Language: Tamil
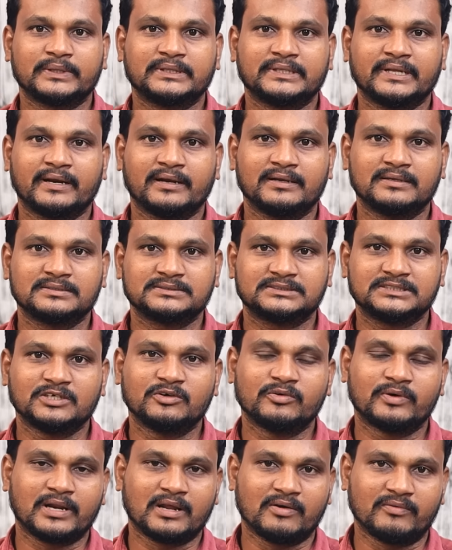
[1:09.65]
பத்திரிகை
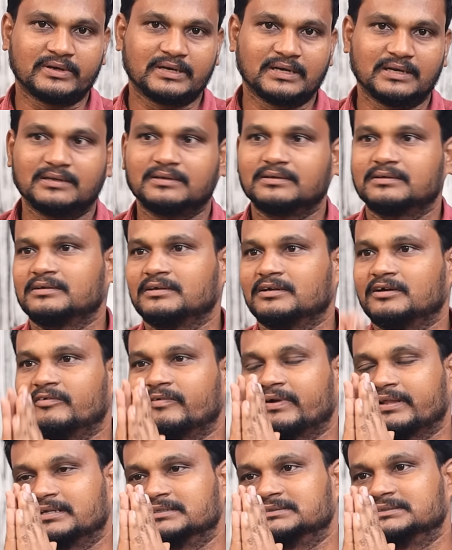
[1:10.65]
சேகுவரா அவர்கள்
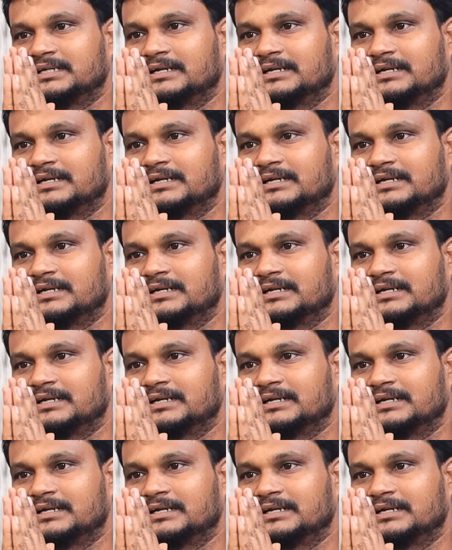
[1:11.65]
வணக்கம்